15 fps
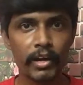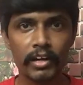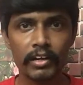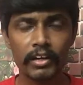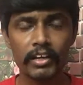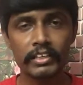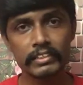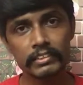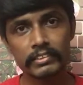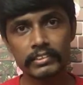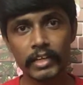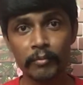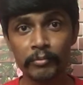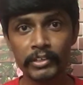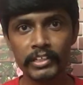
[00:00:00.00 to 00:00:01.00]
பார்க்கலாம் இது
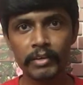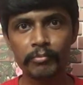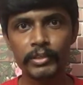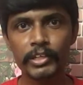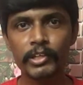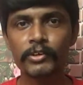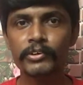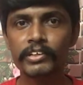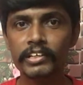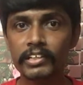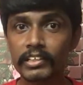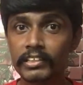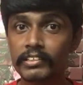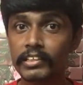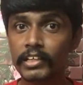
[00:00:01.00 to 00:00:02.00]
தமிழ் டப்பிங்லேயும்
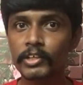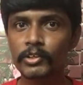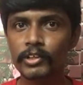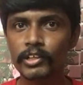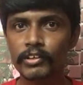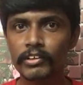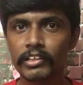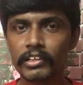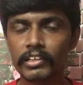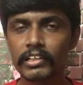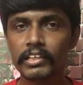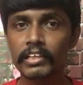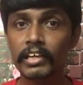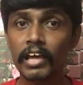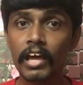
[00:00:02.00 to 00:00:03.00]
இருக்குது தெலுங்குலேயும்
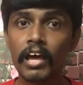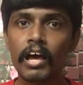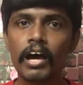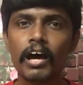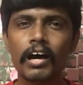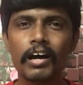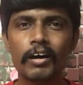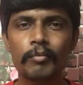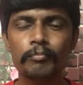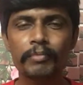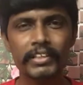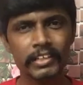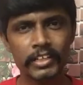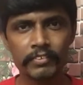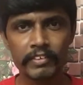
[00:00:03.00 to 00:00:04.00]
இருக்குது
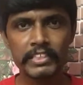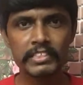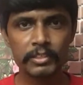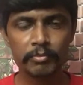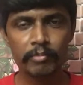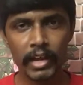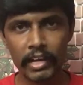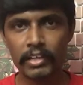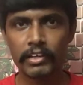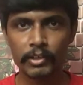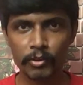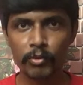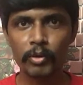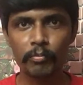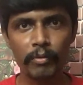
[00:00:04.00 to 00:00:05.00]
பதினெட்டு வயசுக்கு மேலே
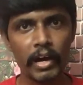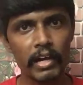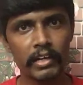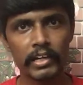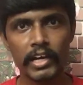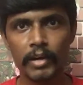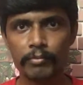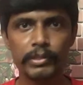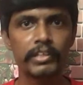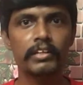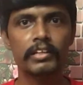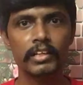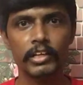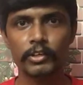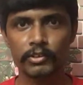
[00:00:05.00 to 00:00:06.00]
இருக்கிறவங்க பாருங்கள்
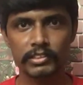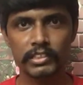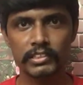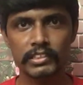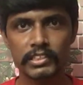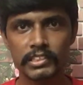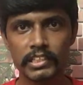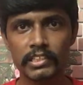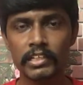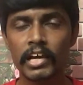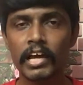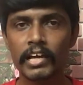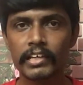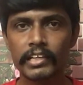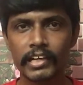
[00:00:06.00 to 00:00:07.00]
அப்படின்றது தான் என்னோடய சஜஷன்
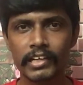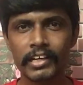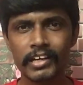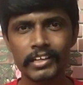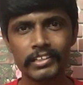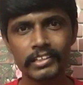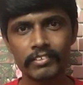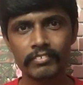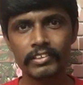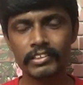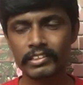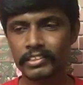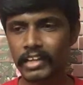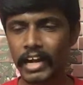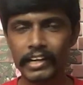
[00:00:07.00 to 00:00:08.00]
ஏன்னா இதில்
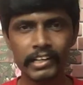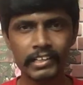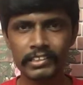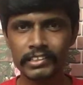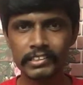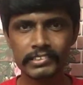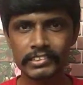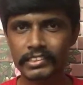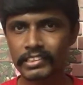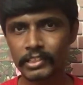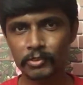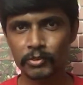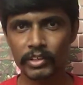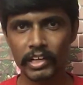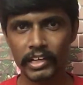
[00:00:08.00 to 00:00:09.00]
வந்து அடல்ட்டு சீன்
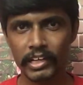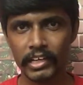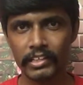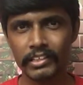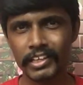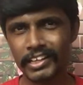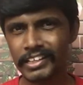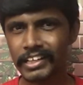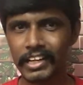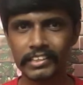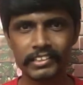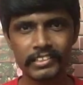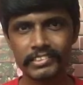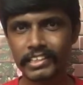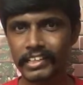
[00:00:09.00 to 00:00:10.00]
எதுவும் கிடையாது ஆனால்
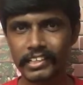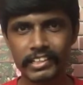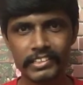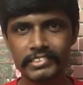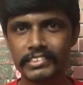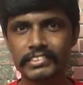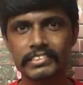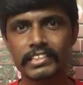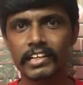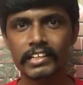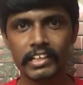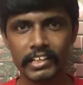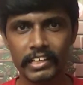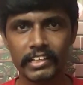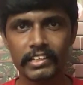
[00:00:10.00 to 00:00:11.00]
ரத்தம் தெரிகிற சீன்ஸ்லாம்
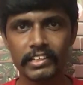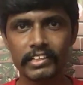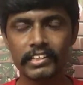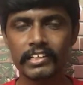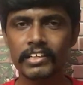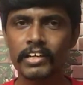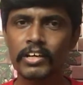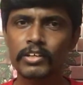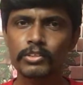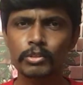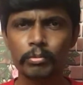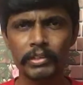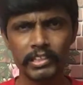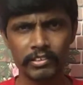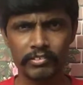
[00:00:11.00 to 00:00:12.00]
நிறைய இருக்குது ஸோ
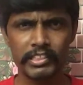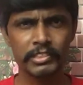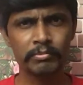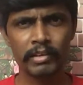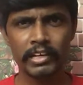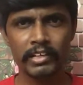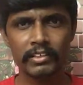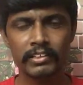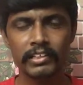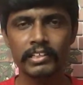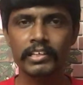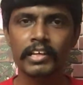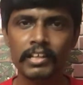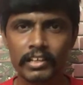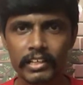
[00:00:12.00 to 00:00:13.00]
பதினெட்டு வயசுக்கு மேலே
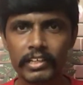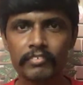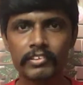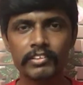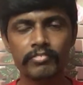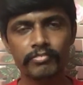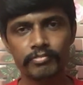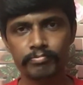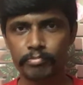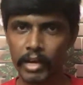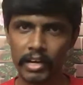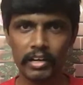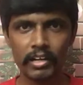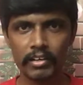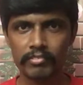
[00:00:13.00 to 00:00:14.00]
இருந்தீங்கன்னா நீங்கள் வந்து
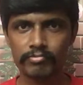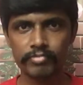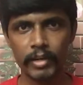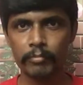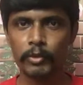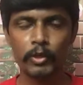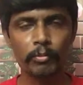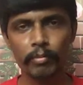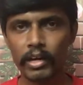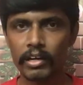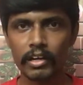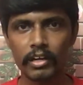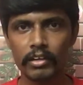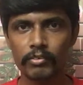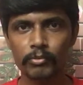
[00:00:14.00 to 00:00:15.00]
பார்க்கலாம் ஃபேமிலியோடு
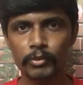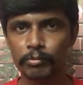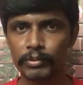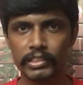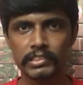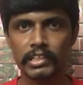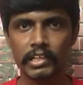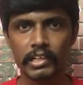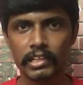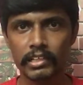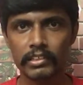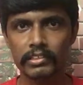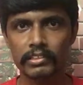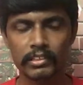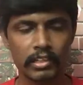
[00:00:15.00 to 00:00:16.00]
பார்க்கலாம் ஒன்றும் பெருசாக
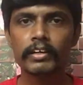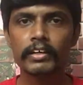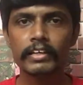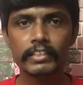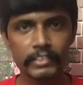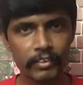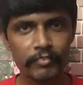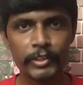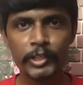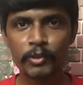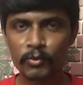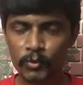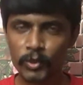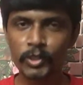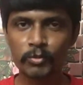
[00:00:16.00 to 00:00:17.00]
கிடையாது இந்த வீடியோ
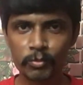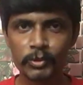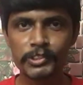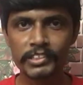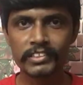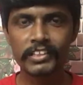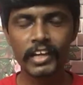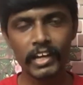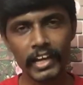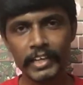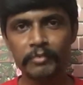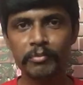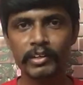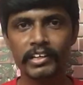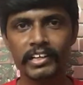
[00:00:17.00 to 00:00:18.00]
உங்களுக்கு பிடிச்சிருந்தால்
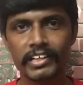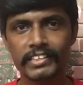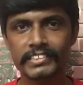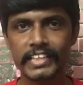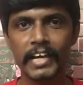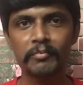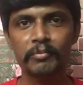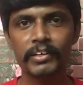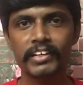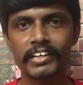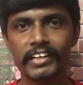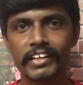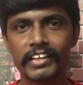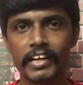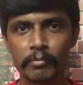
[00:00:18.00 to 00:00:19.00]
லைக் பண்ணுங்கள் ஷேர்
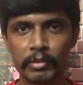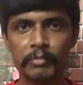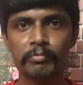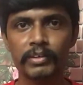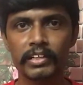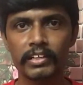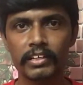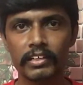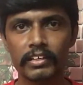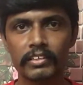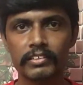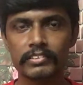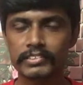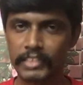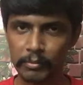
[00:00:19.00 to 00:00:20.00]
பண்ணுங்கள் கமெண்ட் பண்ணுங்கள்
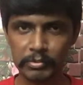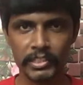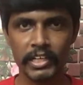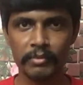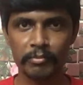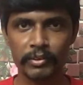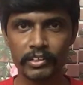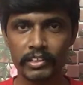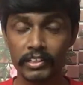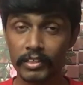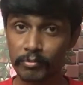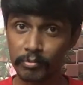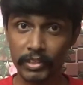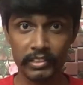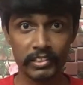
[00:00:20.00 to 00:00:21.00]
சப்ஸ்கிரைப்
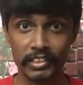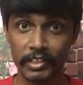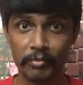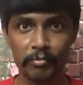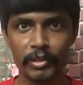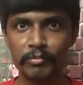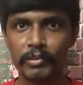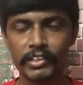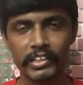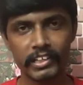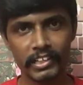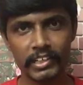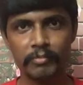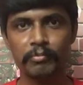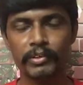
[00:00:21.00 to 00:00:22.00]
பண்ணுங்கள் பக்கத்தில் இருக்க பெல்
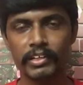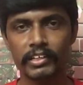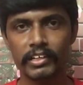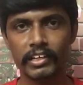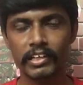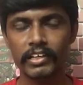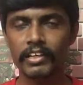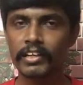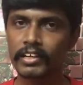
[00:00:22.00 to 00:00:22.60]
பட்டனையும் கிளிக் பண்ணுங்கள்